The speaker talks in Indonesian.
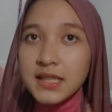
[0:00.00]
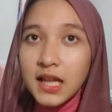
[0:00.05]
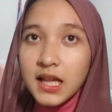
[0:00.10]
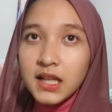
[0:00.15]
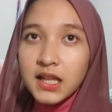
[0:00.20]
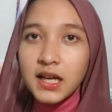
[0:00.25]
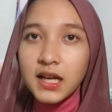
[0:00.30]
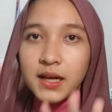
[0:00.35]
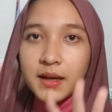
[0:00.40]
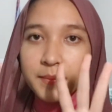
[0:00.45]
style
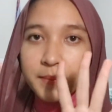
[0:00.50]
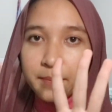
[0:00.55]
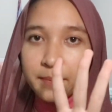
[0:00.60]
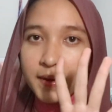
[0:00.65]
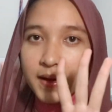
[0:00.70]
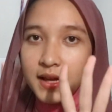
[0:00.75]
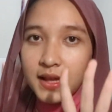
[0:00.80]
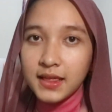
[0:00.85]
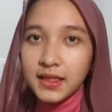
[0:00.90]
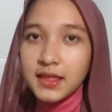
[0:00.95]
yang
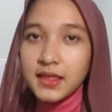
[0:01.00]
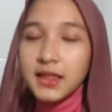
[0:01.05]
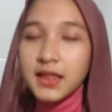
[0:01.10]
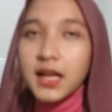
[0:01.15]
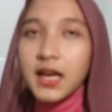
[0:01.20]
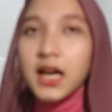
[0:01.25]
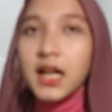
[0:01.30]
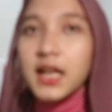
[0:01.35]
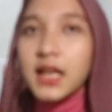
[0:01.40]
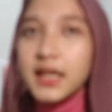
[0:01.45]
keempat
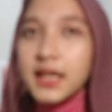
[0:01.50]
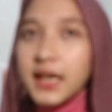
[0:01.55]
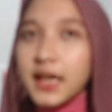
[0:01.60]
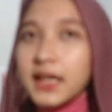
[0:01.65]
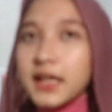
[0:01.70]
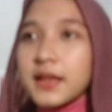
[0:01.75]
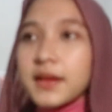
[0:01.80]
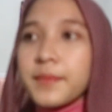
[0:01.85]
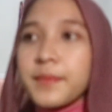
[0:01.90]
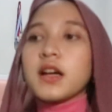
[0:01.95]
kalian
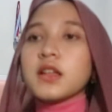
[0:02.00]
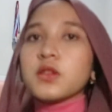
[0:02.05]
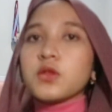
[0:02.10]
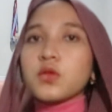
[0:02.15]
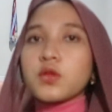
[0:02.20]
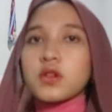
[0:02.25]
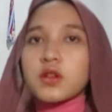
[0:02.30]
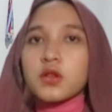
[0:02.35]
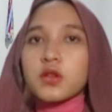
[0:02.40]
atur